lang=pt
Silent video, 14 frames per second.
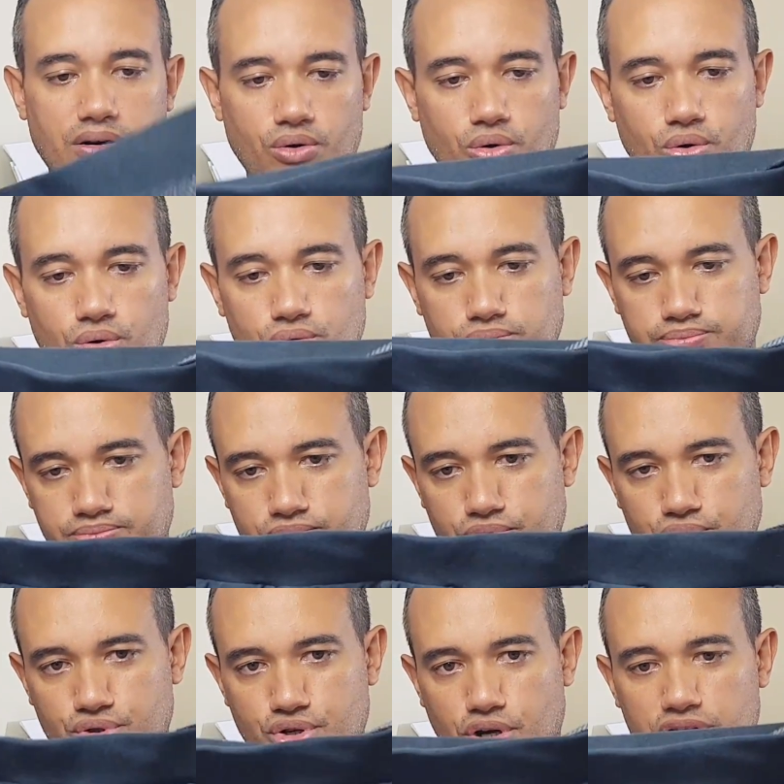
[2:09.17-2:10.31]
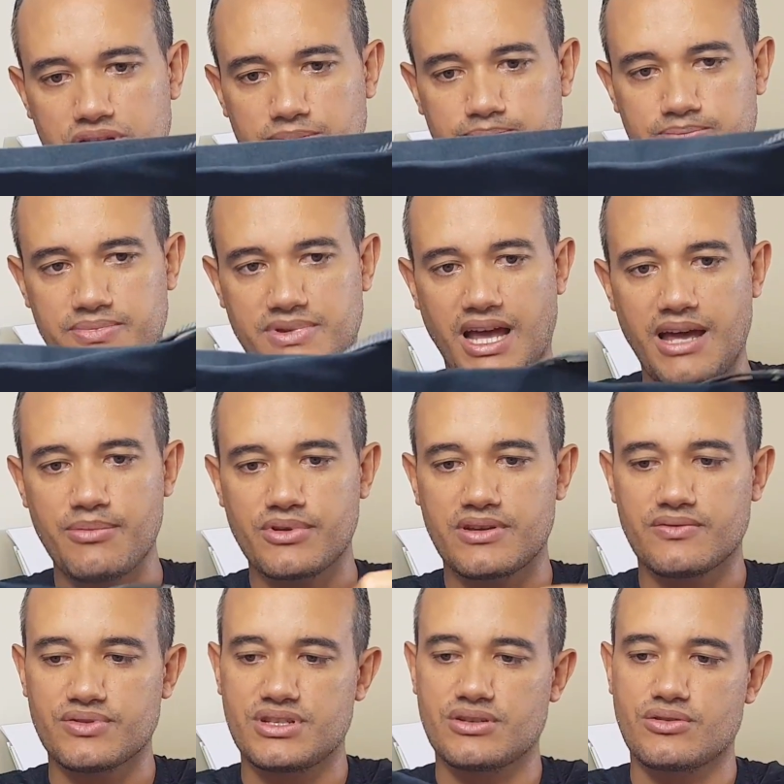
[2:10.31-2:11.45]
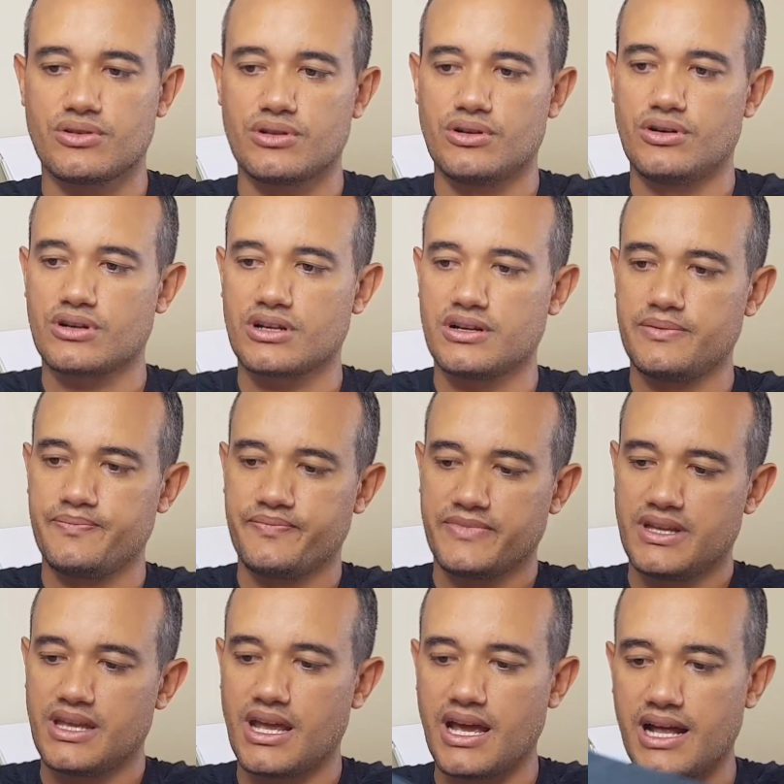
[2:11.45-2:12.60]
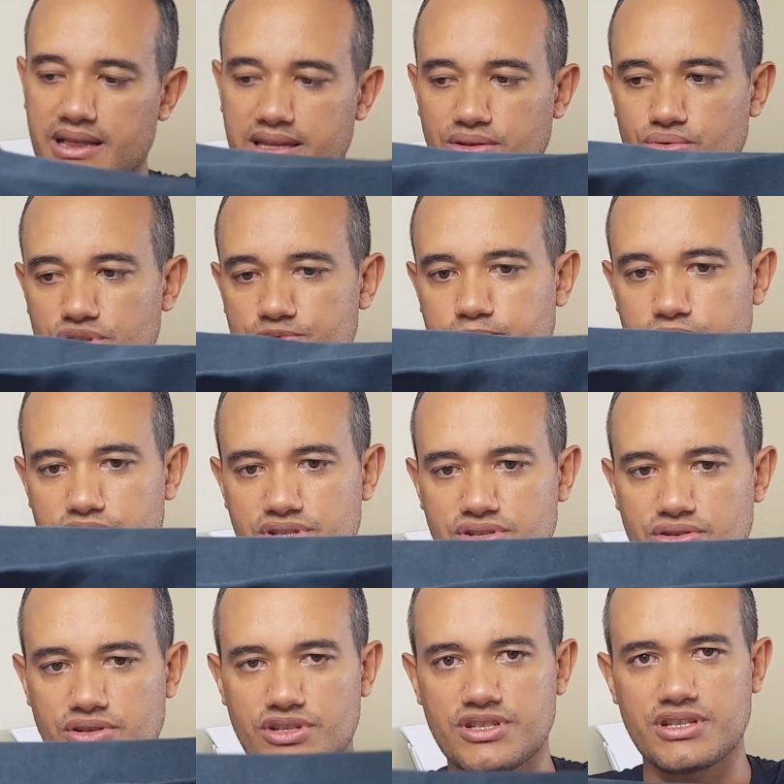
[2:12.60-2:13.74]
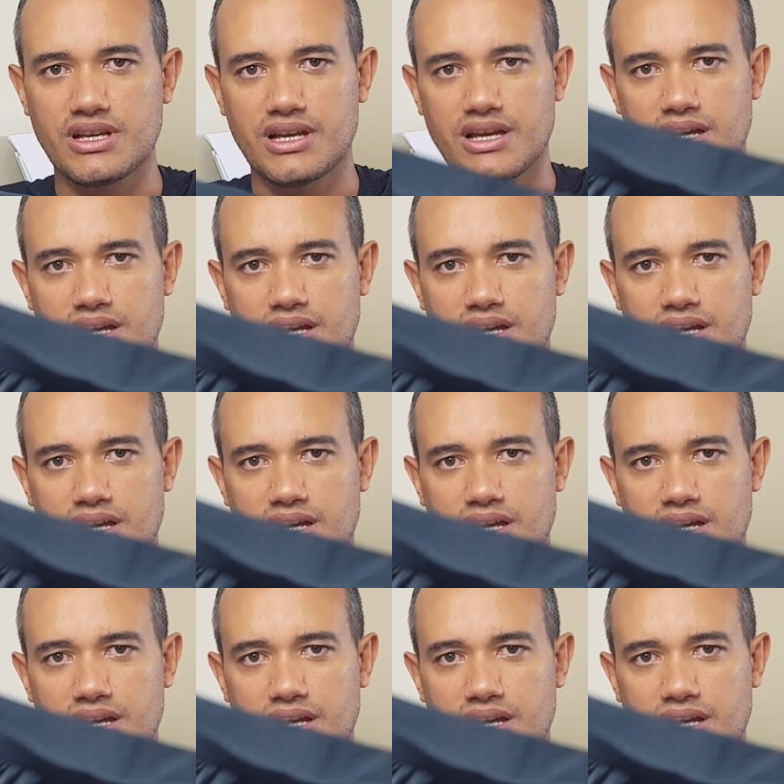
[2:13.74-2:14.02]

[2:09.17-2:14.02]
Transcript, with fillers: ou do short térmico que você coloca. E aí ela tem duas posições